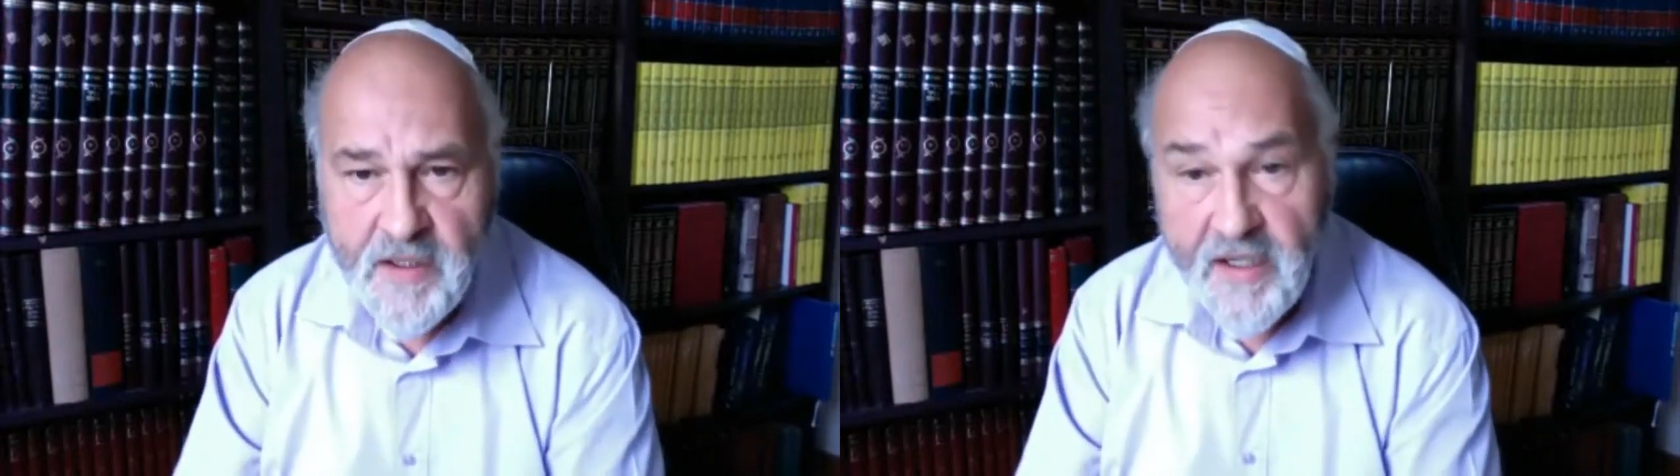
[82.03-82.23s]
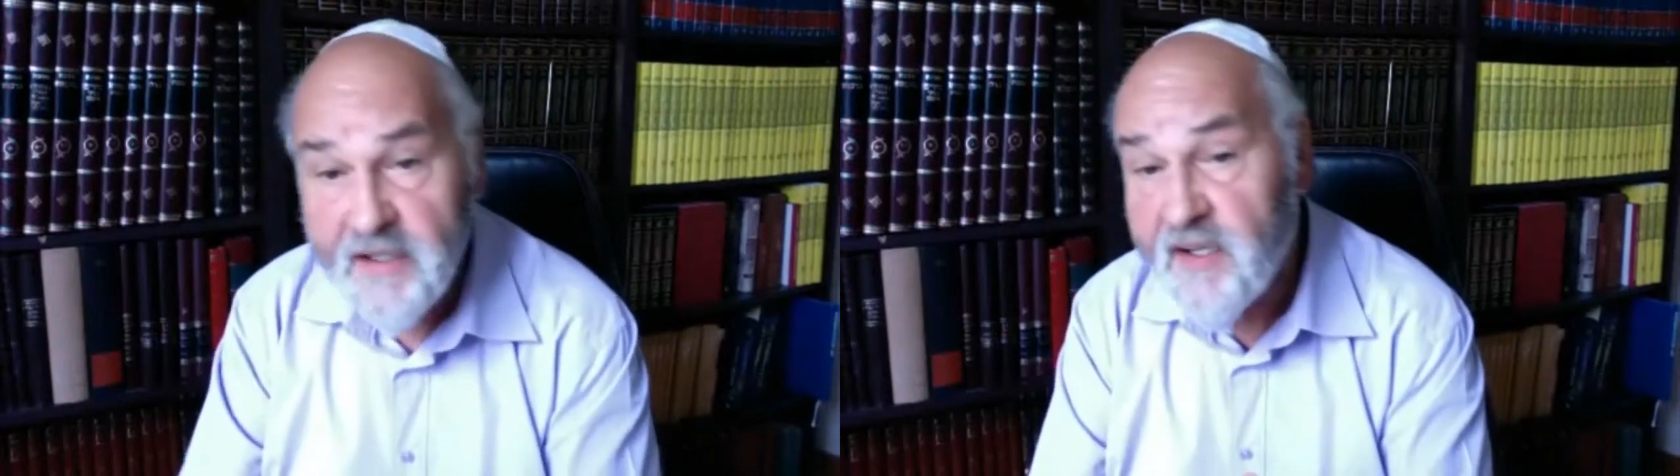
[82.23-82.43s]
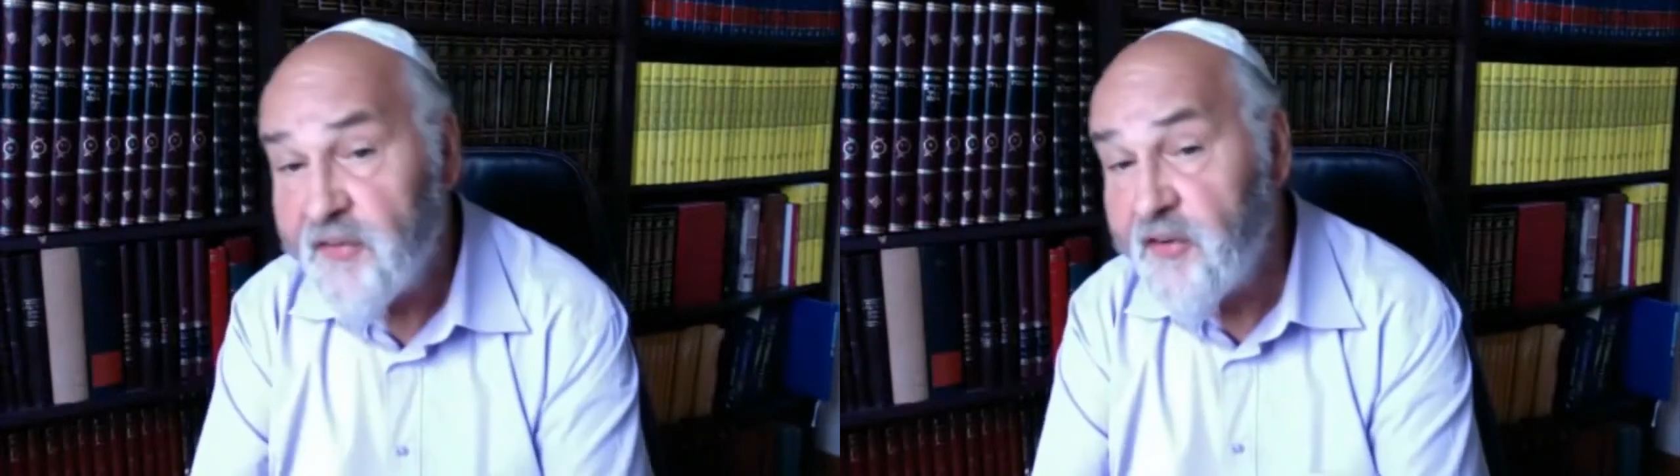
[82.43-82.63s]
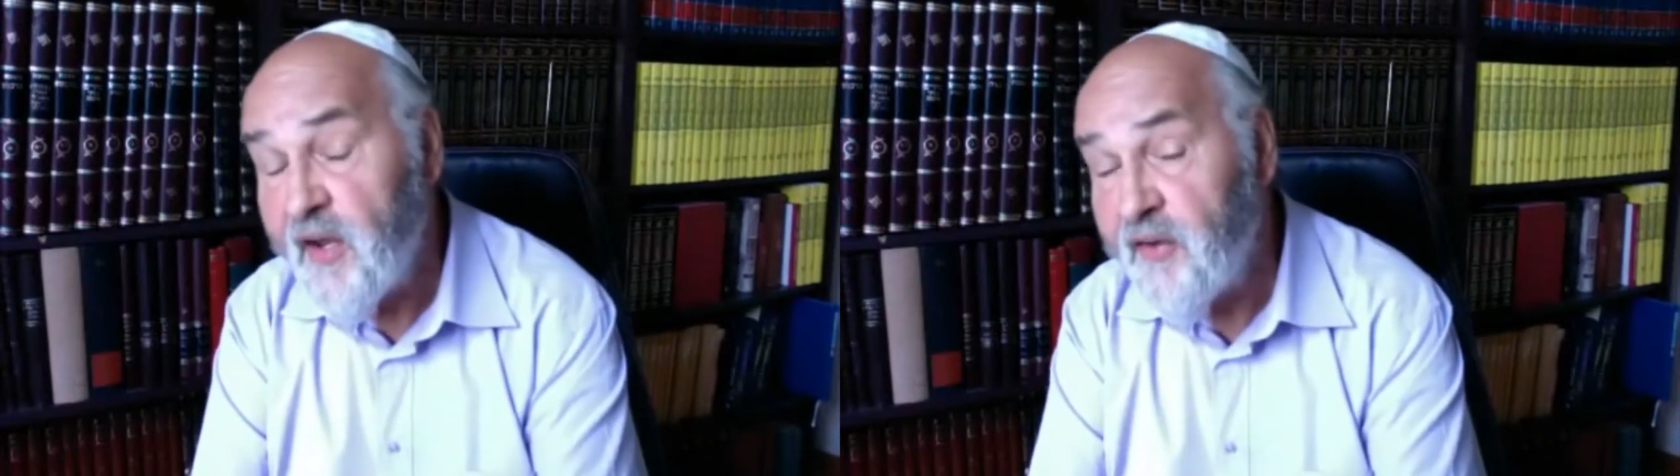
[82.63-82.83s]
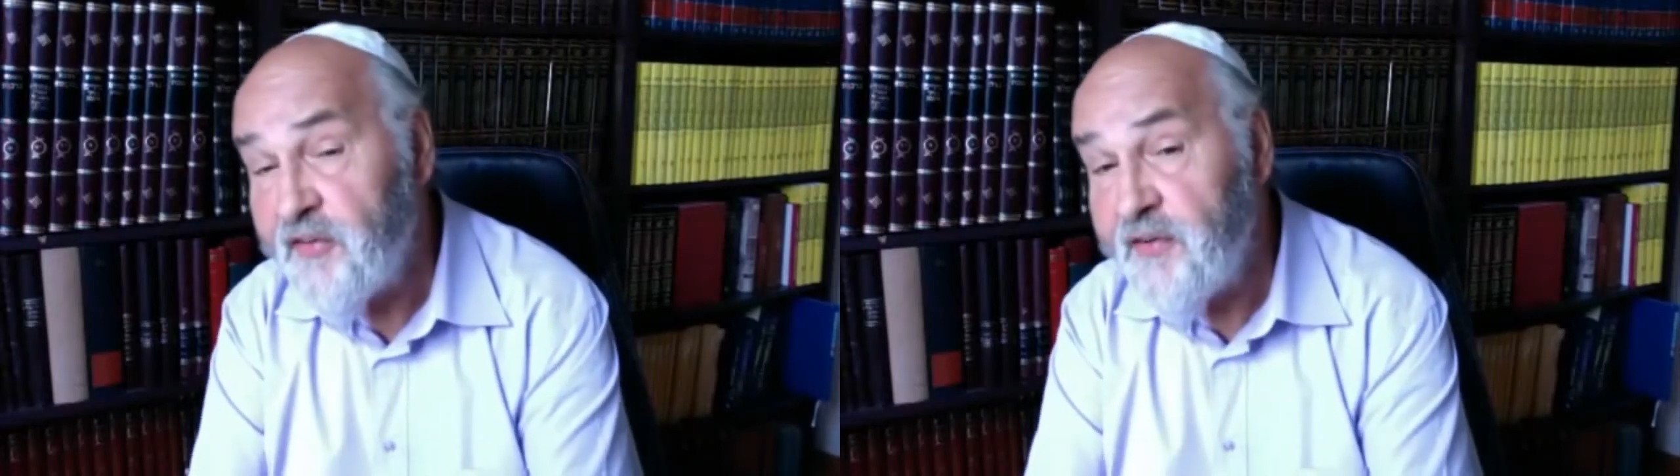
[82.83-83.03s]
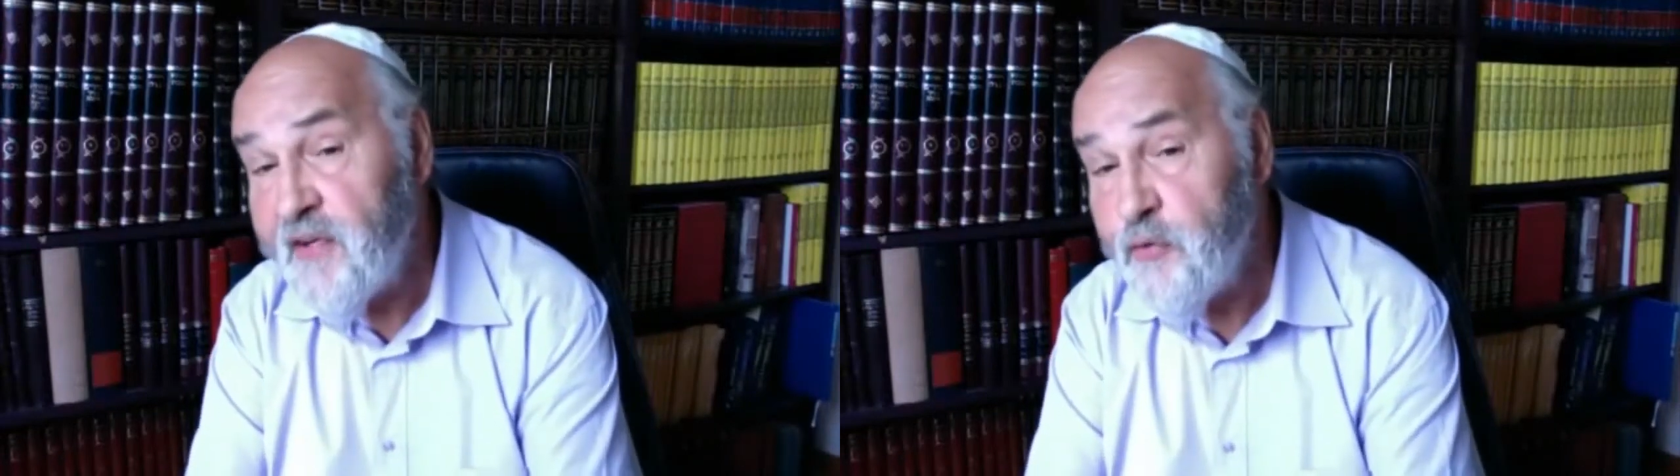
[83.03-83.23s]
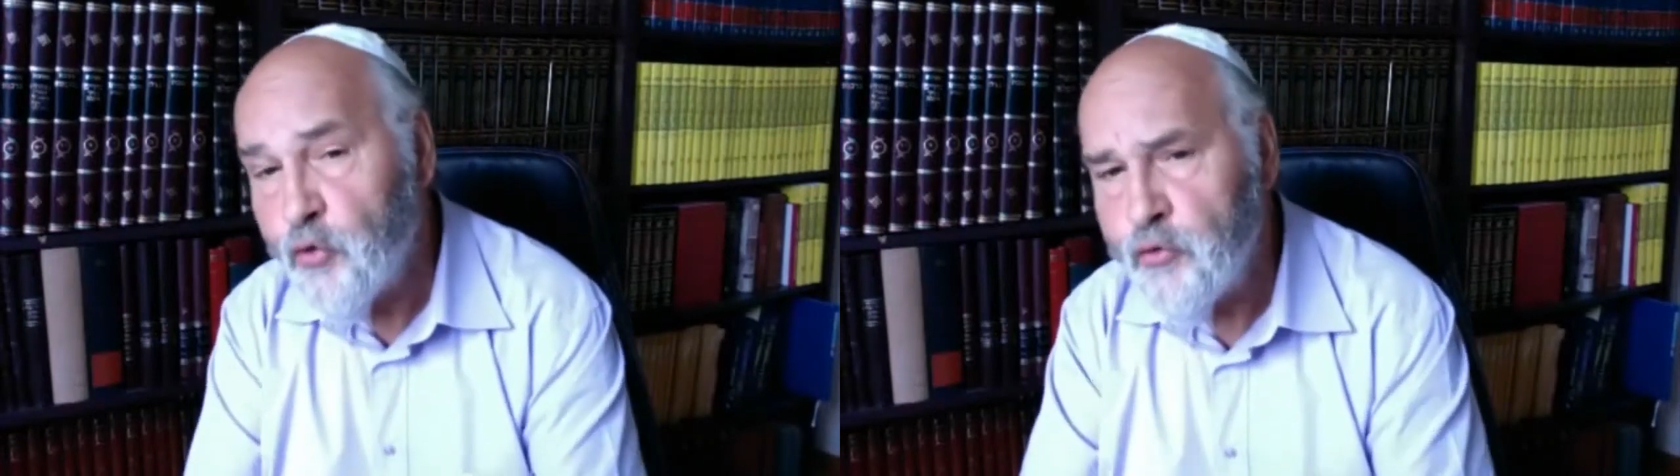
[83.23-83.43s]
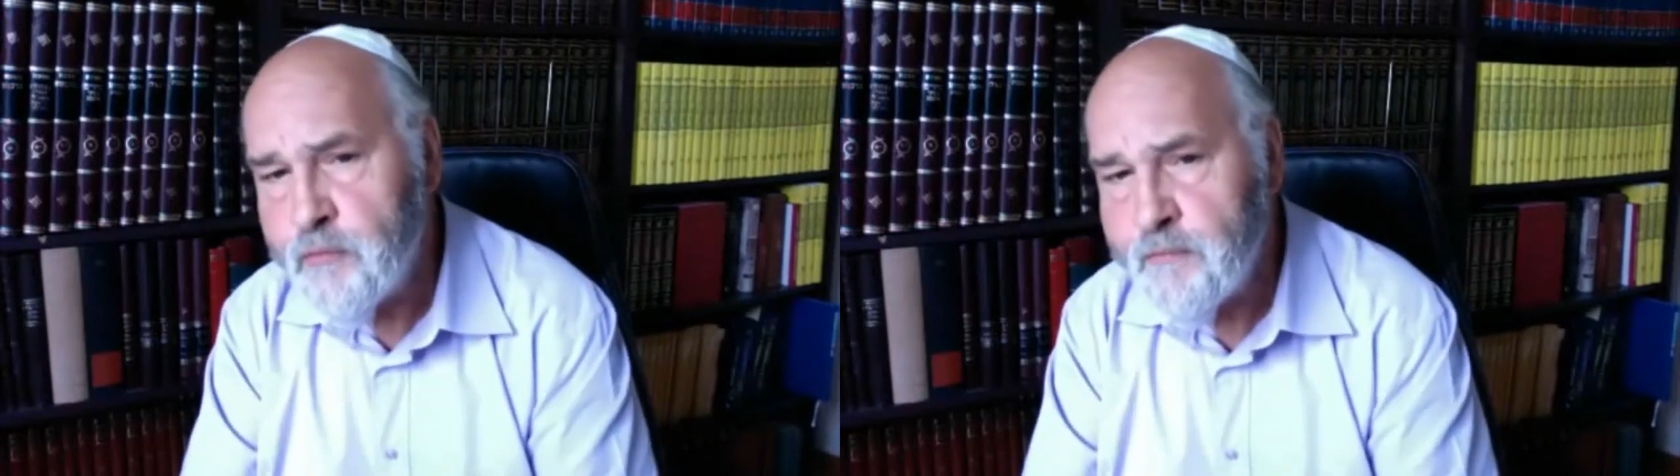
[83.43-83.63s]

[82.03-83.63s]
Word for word: et tracer un sillon,